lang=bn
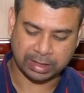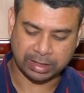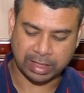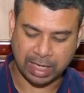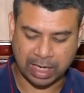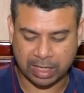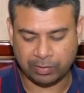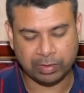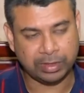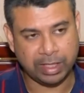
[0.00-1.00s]
তাদের
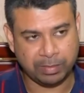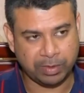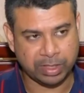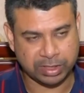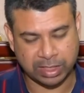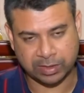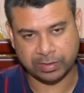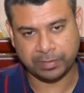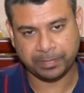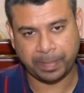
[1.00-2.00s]
লেখাগুলো দিয়েই বইটা
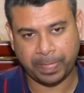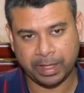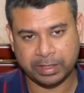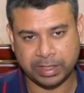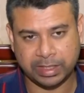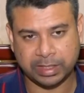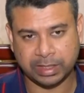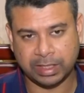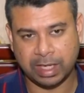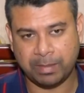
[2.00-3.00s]
সাজানো সেই
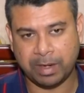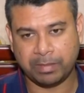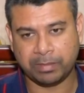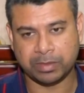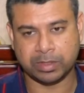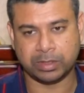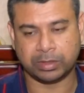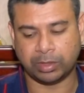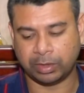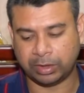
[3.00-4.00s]
সাথে আমার
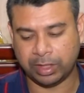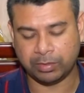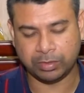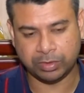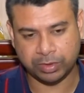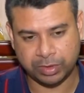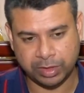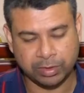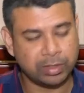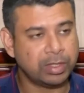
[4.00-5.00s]
তথ্যের উৎস
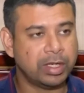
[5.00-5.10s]
ছিল